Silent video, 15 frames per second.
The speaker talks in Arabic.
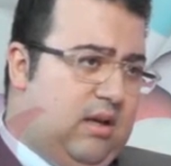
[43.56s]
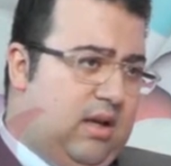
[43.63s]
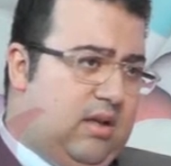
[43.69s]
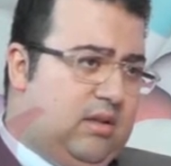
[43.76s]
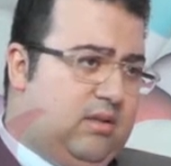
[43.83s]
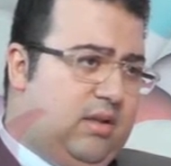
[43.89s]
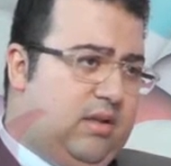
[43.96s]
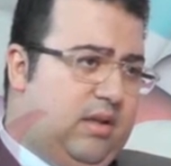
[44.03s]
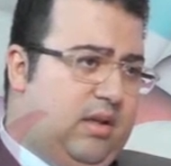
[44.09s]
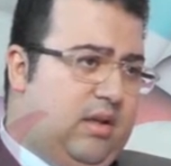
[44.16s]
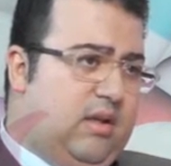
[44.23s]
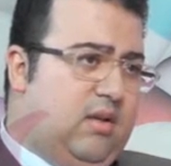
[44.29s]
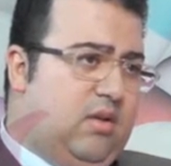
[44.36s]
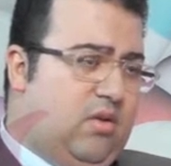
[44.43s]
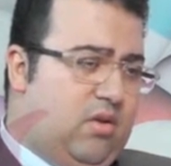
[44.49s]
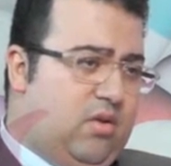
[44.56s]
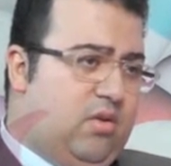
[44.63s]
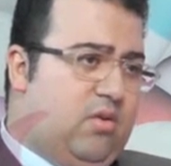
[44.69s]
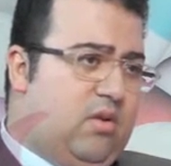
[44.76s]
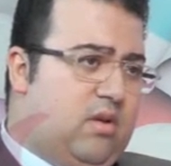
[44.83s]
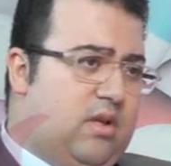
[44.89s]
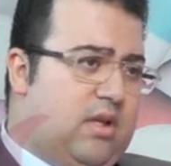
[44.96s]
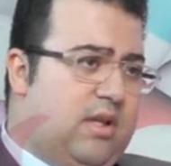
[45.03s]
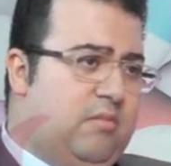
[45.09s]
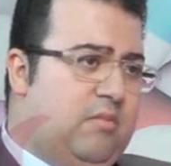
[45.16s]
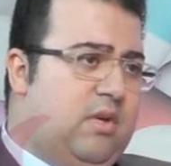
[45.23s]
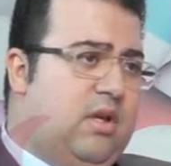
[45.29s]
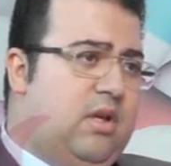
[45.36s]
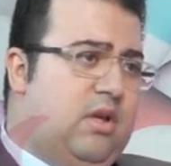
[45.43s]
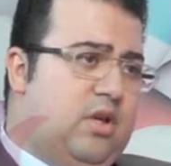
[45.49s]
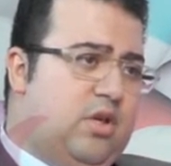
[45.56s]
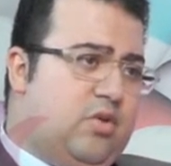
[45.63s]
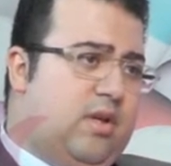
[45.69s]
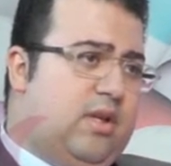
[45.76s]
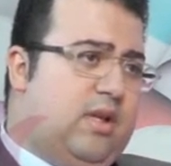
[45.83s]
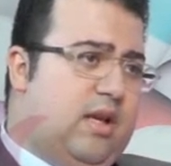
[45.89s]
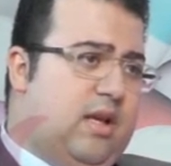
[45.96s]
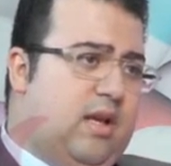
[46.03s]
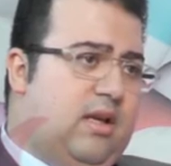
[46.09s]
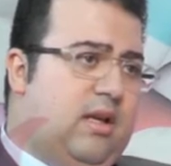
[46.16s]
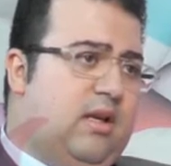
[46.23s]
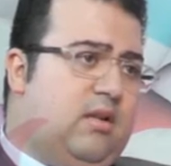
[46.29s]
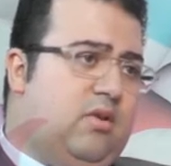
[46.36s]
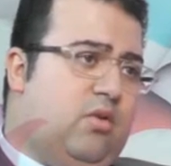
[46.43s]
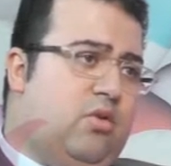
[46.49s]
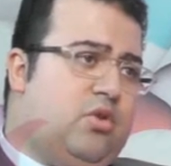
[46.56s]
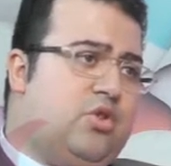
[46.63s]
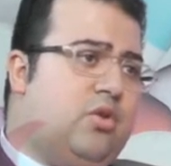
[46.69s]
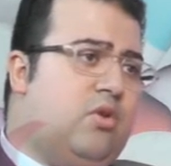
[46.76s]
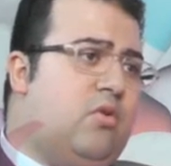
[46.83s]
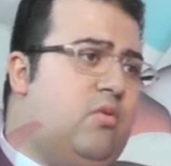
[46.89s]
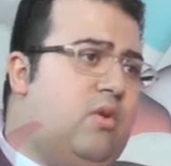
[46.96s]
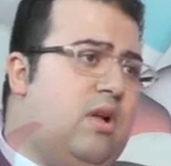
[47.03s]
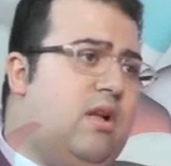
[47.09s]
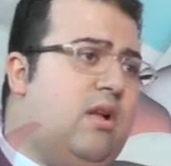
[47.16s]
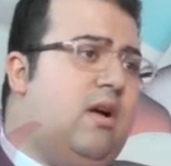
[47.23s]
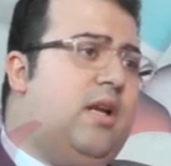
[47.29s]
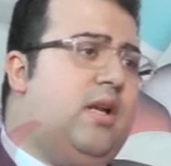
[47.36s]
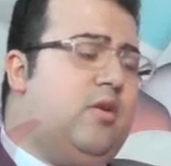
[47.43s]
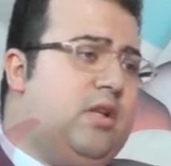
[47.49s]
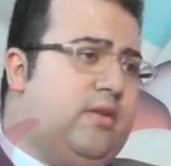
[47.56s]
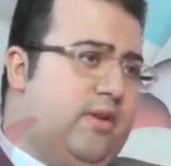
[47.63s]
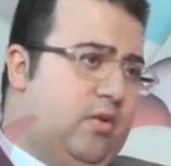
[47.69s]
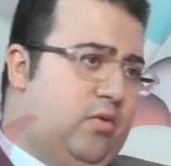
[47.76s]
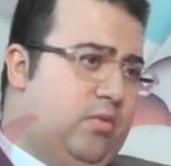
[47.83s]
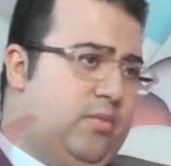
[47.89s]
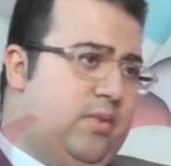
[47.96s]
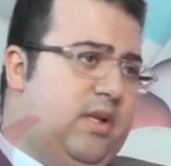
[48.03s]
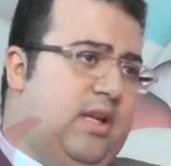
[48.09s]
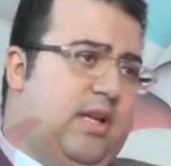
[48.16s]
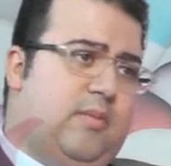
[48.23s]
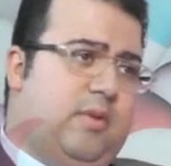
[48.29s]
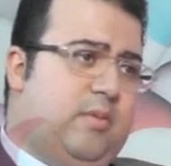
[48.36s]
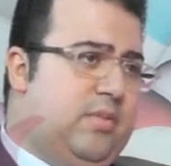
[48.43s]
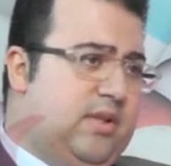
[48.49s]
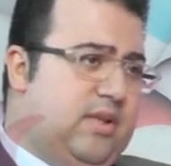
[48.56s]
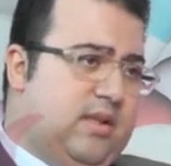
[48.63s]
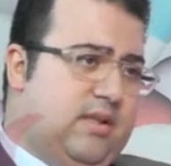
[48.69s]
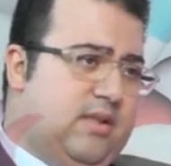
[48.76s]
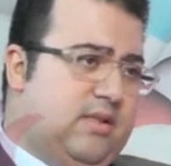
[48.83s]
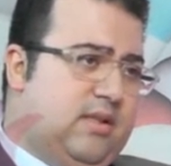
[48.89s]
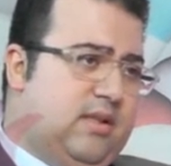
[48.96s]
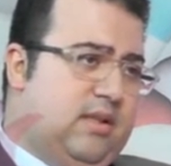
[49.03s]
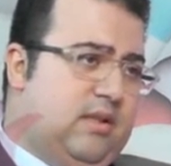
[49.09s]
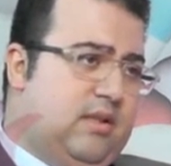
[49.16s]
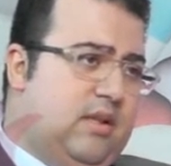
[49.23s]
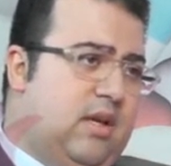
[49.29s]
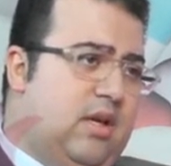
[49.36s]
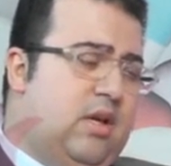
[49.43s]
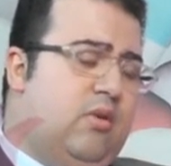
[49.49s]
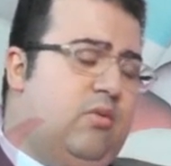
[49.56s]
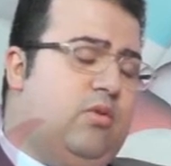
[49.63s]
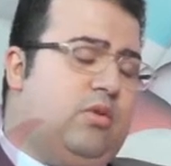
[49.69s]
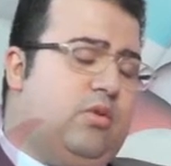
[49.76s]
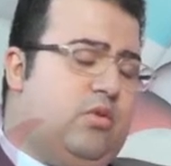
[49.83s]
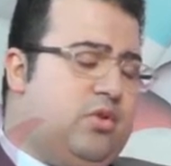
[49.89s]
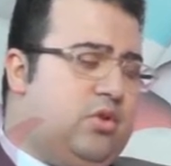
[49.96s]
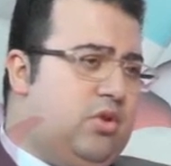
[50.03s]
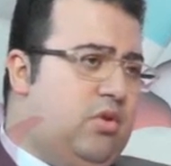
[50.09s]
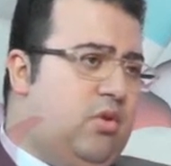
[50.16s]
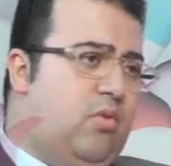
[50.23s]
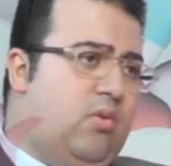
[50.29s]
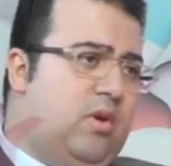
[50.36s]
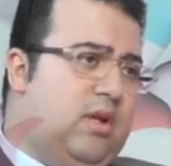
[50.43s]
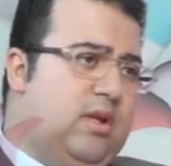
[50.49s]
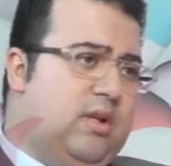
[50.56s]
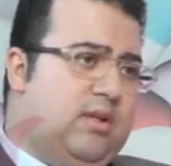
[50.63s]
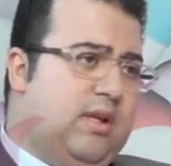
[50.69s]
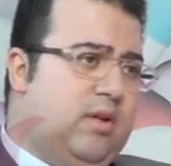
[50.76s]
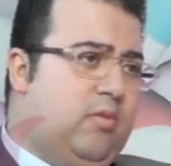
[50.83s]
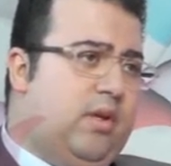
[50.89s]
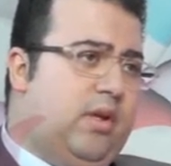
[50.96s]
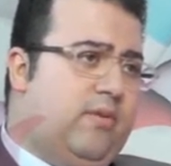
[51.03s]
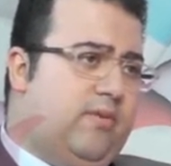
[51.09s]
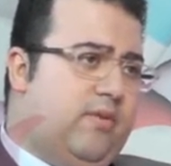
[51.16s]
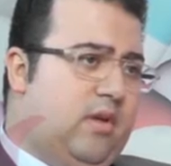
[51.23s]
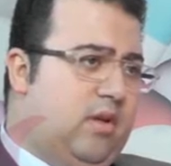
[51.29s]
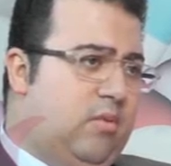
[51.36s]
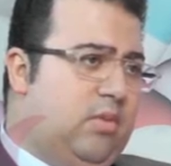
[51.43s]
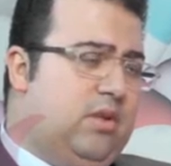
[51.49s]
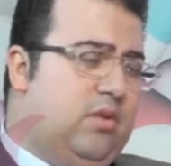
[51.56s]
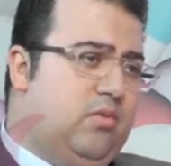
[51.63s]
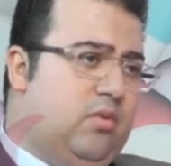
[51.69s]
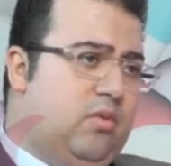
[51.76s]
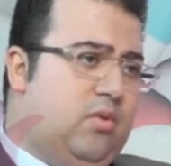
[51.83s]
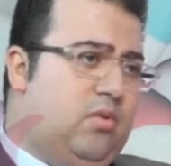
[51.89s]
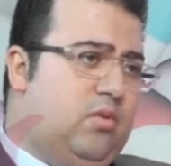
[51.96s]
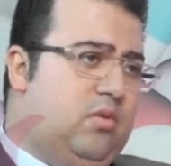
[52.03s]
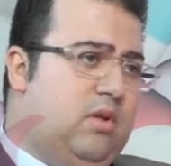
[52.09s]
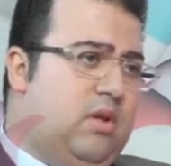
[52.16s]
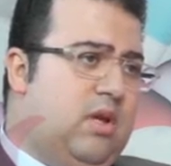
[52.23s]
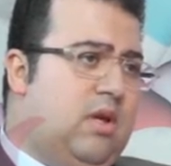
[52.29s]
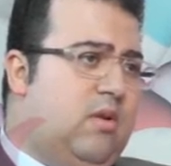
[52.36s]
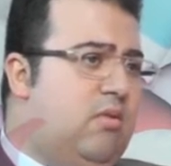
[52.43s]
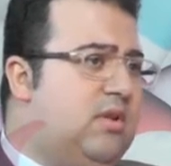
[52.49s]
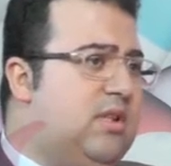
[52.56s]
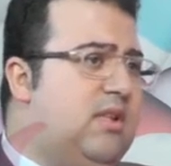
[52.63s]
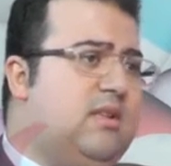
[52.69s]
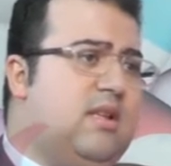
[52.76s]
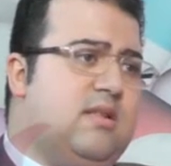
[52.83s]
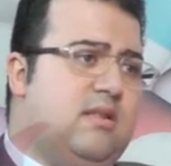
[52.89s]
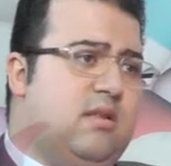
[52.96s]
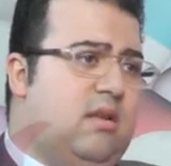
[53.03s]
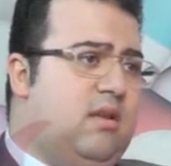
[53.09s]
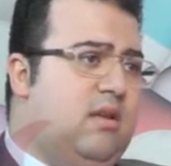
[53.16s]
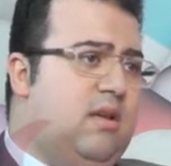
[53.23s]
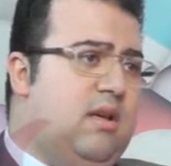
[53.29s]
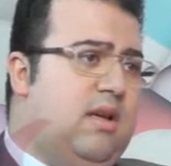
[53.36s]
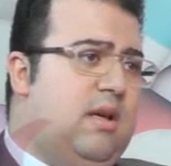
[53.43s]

عن طريق عنق الرحم شوية خلايا تخش جوه قنوات فالوب الأنابيب بتاعت السيدة آه. وتخش جوه تجويف البطن والحوض وتلتصق